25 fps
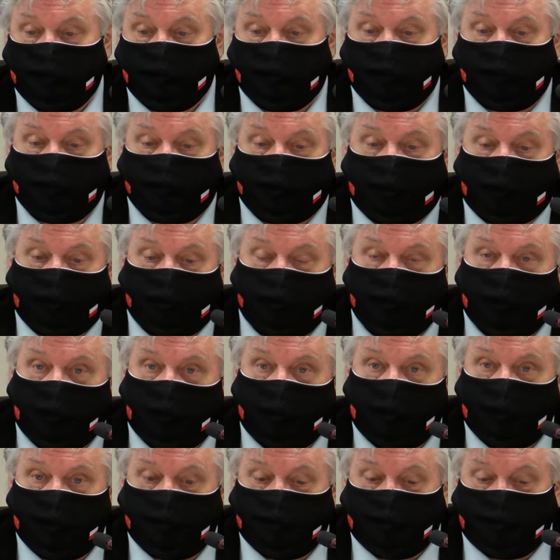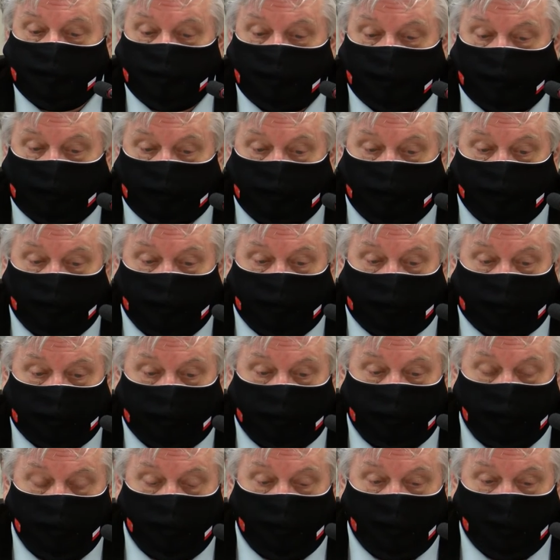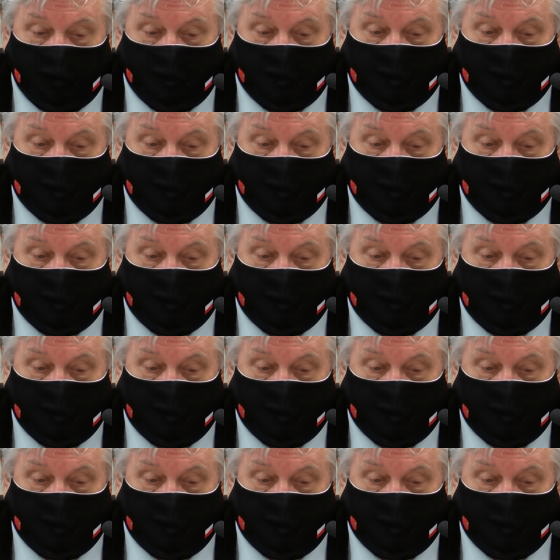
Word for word: uchwały. Ja przeczytam uchwałę.